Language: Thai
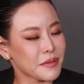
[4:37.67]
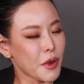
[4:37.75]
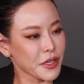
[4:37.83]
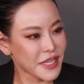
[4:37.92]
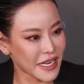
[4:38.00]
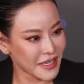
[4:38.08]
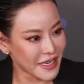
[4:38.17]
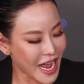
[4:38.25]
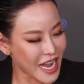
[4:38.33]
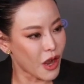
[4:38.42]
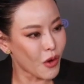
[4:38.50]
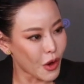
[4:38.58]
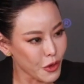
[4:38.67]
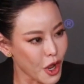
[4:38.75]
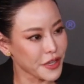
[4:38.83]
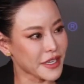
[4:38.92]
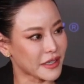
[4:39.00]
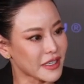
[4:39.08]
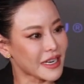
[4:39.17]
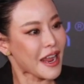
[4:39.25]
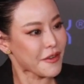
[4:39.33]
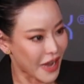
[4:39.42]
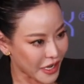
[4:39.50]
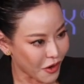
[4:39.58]
พอเสร็จงานเอาเขานอนเสร็จก็ไล
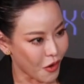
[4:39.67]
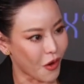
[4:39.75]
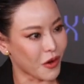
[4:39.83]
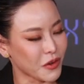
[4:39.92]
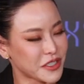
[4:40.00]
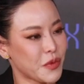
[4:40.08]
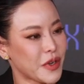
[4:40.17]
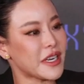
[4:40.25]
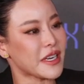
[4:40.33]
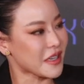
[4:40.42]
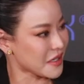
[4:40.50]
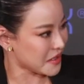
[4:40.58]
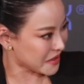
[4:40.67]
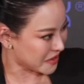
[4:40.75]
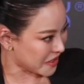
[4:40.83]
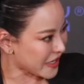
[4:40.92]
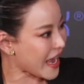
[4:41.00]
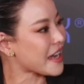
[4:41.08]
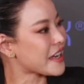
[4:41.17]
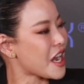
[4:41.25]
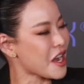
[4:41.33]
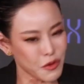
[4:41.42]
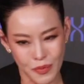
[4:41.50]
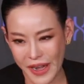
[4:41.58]
ฟ์ขายของชีวิตหนิงก็ตัวแค่นี้
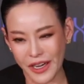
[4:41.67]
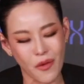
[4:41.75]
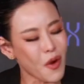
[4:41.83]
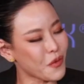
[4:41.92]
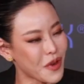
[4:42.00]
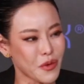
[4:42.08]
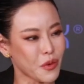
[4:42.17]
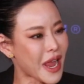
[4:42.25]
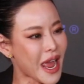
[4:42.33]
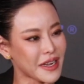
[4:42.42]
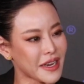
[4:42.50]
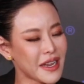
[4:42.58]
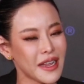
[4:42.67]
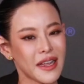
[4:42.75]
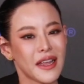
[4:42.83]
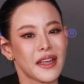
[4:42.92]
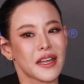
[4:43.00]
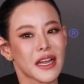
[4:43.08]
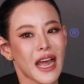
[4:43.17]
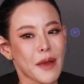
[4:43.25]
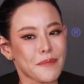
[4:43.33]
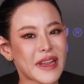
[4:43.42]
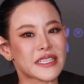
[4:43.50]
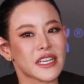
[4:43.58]
มันก็วนเวียนอยู่แค่นี้
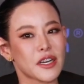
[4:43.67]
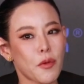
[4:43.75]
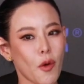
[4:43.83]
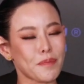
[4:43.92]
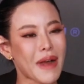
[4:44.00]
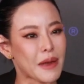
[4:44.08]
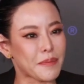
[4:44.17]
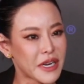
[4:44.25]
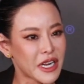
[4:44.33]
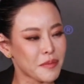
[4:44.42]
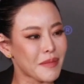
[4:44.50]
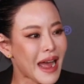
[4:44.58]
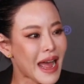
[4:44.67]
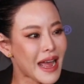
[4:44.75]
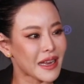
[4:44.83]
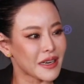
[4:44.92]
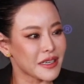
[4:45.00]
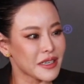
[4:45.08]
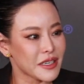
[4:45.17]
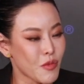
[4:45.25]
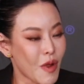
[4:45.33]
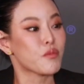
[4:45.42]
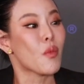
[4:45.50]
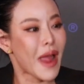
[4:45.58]
ไปเจอพบปะเพื่อนบ้าง
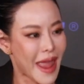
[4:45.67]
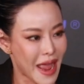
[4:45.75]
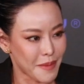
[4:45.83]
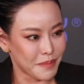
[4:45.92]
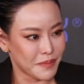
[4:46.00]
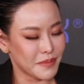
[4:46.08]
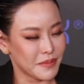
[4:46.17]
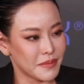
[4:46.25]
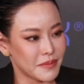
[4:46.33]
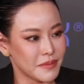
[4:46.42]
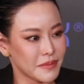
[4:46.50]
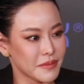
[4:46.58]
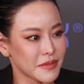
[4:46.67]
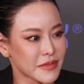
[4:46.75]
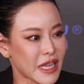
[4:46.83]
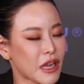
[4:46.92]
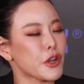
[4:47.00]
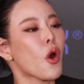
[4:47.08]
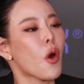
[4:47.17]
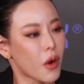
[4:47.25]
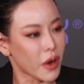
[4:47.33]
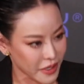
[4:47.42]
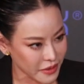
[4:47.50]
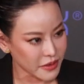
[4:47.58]
แวบๆแต่ก็น้อ
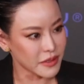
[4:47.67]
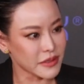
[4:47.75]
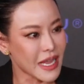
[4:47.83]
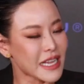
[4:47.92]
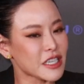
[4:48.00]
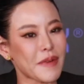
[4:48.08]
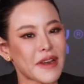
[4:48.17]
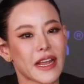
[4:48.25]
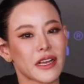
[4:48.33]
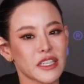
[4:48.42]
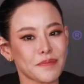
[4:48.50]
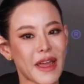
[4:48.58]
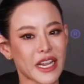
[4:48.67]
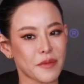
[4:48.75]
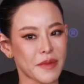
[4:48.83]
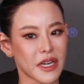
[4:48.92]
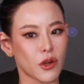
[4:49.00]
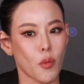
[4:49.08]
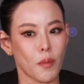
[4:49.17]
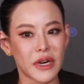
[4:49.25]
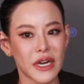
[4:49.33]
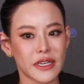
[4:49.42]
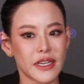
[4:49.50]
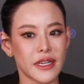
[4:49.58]
ย ถ้าจะไปไหนก็จะไปกันเป็นกลุ่ม
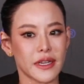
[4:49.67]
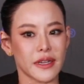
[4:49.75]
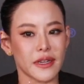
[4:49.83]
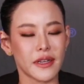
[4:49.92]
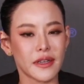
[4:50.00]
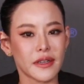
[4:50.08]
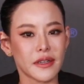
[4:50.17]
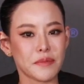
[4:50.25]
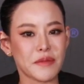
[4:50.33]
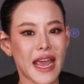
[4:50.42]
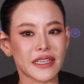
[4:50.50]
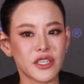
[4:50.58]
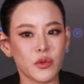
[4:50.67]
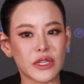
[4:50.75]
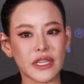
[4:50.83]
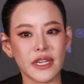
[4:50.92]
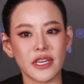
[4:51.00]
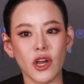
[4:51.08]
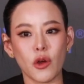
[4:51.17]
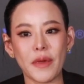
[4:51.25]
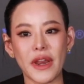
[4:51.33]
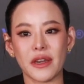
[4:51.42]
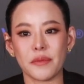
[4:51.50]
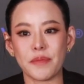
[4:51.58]
เพื่อนที่มีแอคทิวิตี้ที่เขา
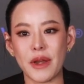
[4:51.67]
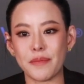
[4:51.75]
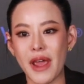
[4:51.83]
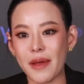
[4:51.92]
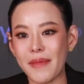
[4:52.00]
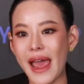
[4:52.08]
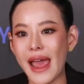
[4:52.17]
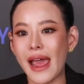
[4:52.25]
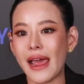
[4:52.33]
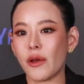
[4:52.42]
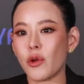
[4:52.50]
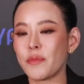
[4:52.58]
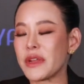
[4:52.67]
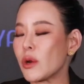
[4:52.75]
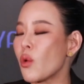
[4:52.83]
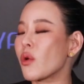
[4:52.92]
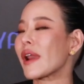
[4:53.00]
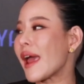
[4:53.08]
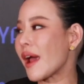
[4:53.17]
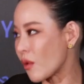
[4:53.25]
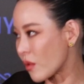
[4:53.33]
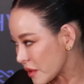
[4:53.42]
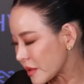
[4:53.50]
เป็นเป็นแม่แม่แล้วก็มีลูกแล้ว